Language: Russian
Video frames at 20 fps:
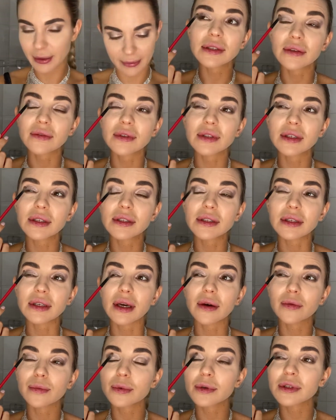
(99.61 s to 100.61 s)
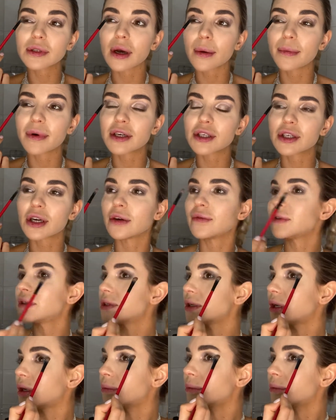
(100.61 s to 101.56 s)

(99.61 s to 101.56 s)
Вы знаете, я вот просто обожаю веселье.